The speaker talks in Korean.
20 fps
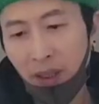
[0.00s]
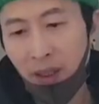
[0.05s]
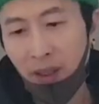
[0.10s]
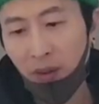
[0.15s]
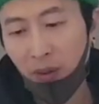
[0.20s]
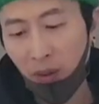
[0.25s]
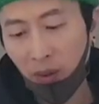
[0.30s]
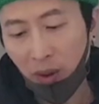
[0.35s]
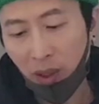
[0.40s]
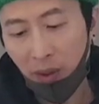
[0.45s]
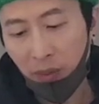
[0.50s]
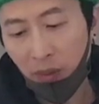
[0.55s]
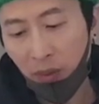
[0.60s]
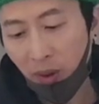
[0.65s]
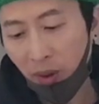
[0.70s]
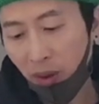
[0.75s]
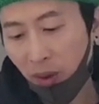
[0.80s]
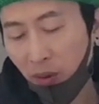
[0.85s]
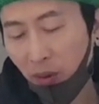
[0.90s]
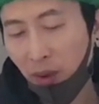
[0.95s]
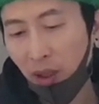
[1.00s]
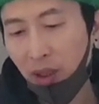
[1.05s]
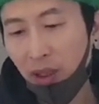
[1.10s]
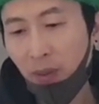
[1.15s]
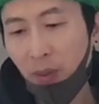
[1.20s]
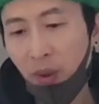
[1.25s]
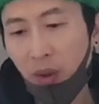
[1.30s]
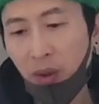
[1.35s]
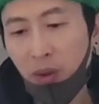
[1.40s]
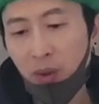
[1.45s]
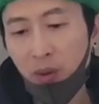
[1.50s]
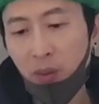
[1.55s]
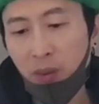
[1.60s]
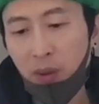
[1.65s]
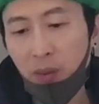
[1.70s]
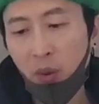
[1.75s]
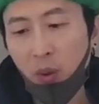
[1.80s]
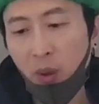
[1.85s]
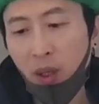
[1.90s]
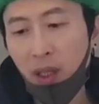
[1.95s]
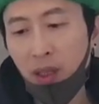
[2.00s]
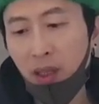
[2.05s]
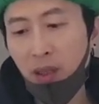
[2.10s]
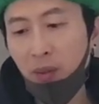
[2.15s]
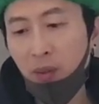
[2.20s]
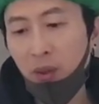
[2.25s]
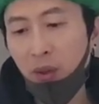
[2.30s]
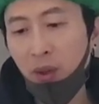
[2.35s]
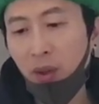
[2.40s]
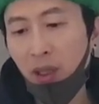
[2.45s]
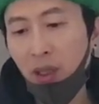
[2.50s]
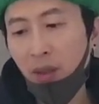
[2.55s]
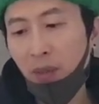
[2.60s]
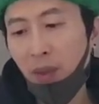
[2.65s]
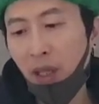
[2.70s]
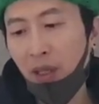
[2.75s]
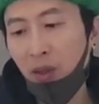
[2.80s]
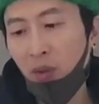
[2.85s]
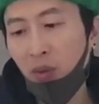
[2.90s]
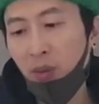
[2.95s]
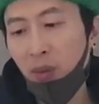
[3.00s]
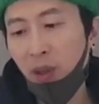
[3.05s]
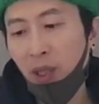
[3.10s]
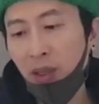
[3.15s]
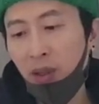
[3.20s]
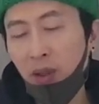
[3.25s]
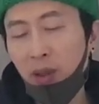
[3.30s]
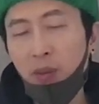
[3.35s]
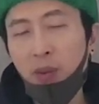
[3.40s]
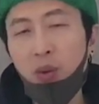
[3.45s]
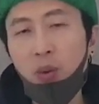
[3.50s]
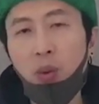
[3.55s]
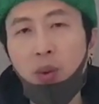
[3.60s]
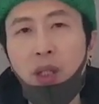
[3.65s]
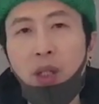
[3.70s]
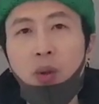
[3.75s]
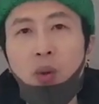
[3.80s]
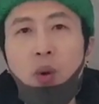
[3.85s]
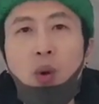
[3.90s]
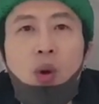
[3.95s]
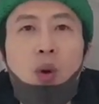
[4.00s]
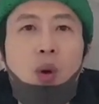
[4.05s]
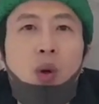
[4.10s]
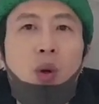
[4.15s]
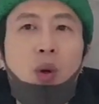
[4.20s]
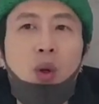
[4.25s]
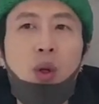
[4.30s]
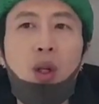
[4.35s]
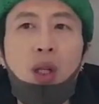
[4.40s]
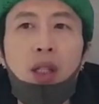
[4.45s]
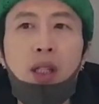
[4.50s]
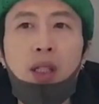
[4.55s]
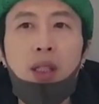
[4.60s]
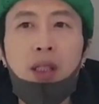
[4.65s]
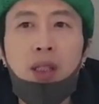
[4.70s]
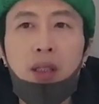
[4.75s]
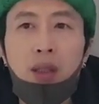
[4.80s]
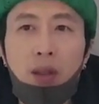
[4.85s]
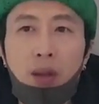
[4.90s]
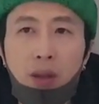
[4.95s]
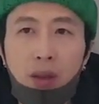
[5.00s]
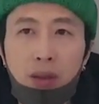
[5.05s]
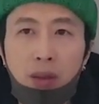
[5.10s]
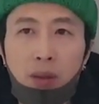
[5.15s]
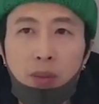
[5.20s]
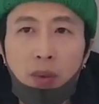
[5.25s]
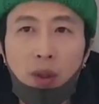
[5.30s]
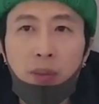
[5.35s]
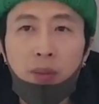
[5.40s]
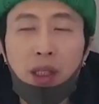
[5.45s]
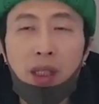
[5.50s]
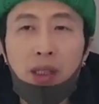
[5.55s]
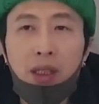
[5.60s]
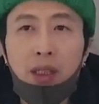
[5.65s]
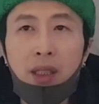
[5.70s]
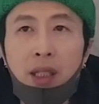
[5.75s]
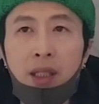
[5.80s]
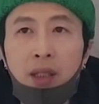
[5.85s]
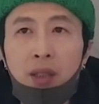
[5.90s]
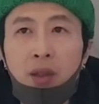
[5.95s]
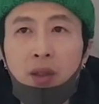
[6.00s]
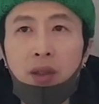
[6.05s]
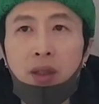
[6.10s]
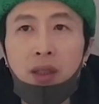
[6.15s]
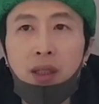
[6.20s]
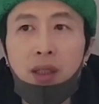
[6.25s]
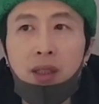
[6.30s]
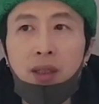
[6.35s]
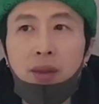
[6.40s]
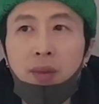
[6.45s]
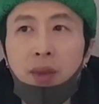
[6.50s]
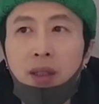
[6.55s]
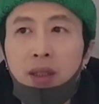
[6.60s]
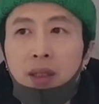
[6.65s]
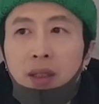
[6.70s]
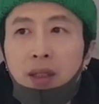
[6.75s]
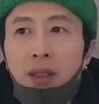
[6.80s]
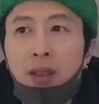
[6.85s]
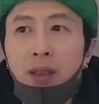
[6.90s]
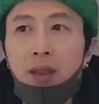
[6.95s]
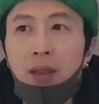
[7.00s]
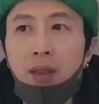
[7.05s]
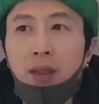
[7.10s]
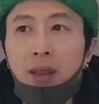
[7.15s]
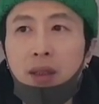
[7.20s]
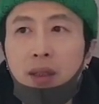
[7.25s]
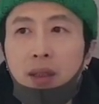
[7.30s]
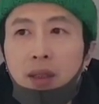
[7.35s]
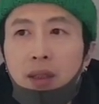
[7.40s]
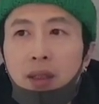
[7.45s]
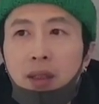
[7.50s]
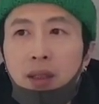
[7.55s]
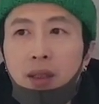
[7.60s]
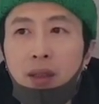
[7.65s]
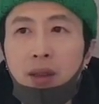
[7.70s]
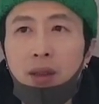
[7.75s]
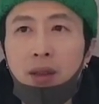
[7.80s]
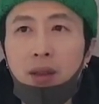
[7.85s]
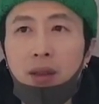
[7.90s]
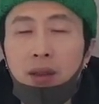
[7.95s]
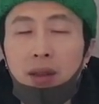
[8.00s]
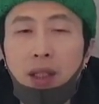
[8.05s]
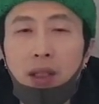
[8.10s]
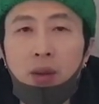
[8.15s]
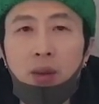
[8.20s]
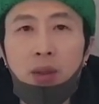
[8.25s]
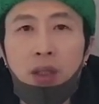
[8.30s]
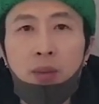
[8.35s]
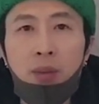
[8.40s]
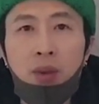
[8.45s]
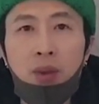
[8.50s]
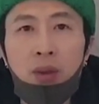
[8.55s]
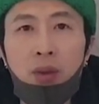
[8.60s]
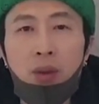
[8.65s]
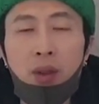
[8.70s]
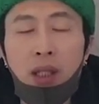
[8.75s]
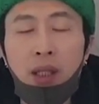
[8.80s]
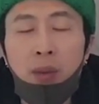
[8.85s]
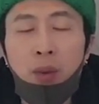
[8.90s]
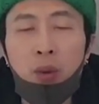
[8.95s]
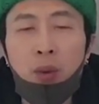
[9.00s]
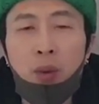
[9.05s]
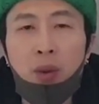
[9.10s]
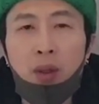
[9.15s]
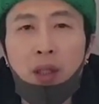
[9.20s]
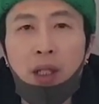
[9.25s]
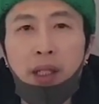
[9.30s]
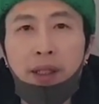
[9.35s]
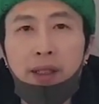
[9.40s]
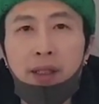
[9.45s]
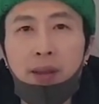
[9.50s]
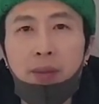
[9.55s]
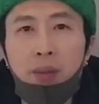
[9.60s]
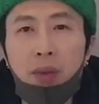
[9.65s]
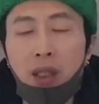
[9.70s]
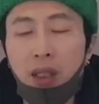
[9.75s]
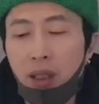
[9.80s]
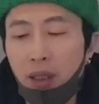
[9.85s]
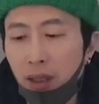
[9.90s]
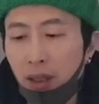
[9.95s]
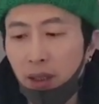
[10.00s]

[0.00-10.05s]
그러니까 구독자분들 중에 이제 뭐 슈프림 좋아하시는 분들이 많이 구매하셨으면 좋겠고 어, 정보 업데이트 되는 것들이 있으면은 어, 따로 리뷰를 또 해보도록 하겠습니다.